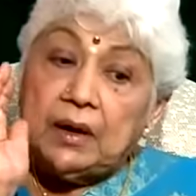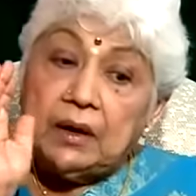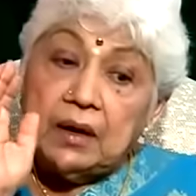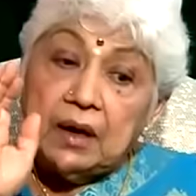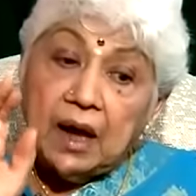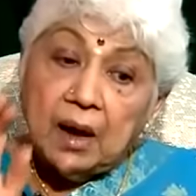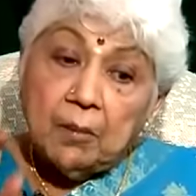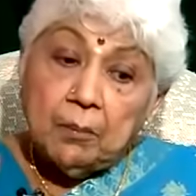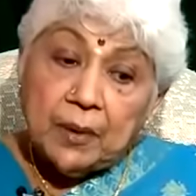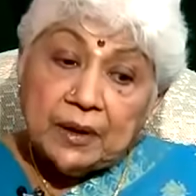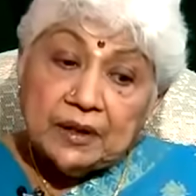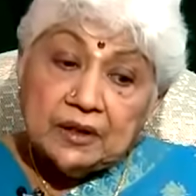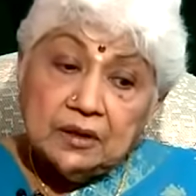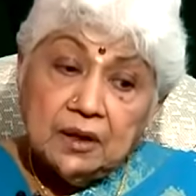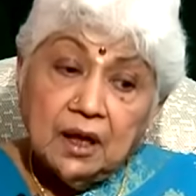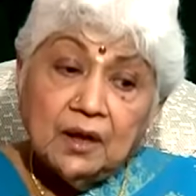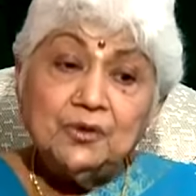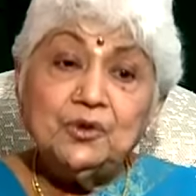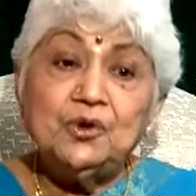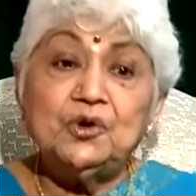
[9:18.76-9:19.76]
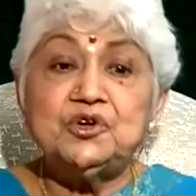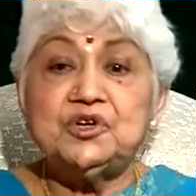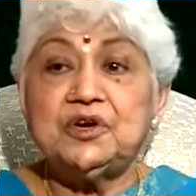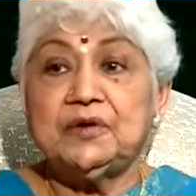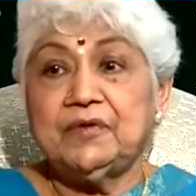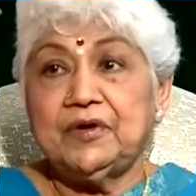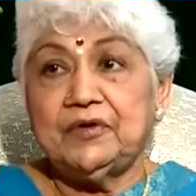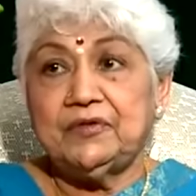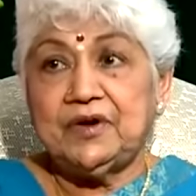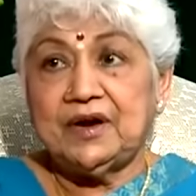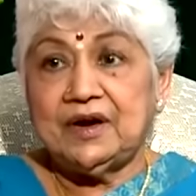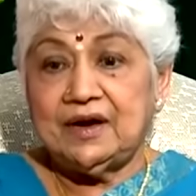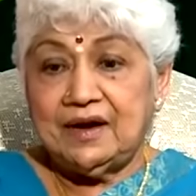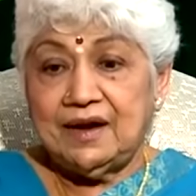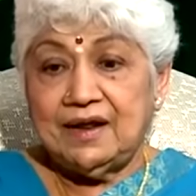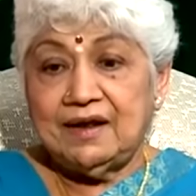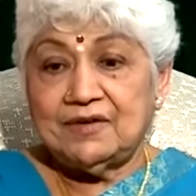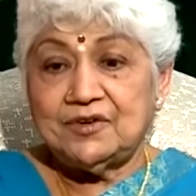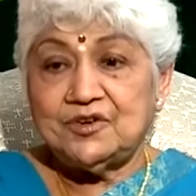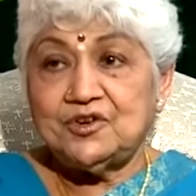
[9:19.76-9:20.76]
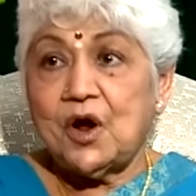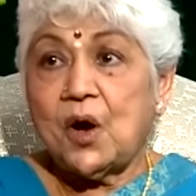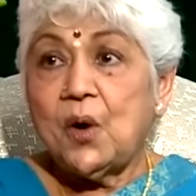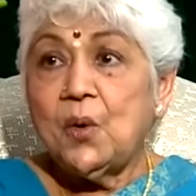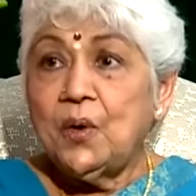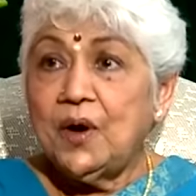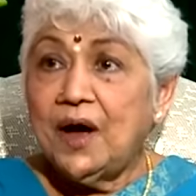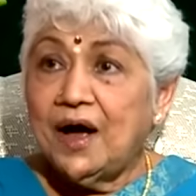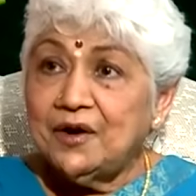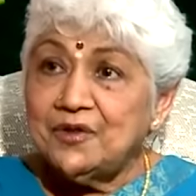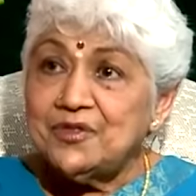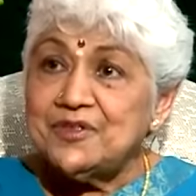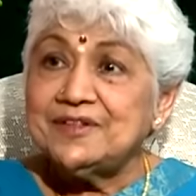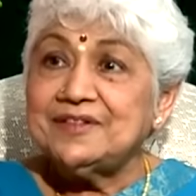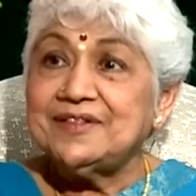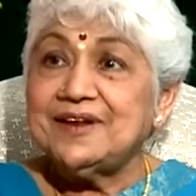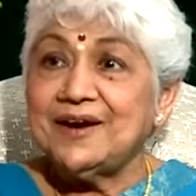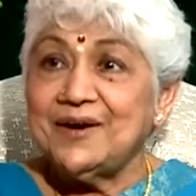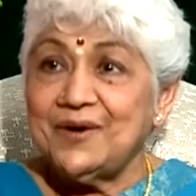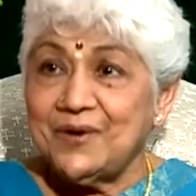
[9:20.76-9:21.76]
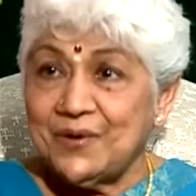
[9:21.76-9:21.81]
నా పెద్ద అదృష్టం ఏమిటంటే షావుకారు చిత్రంలో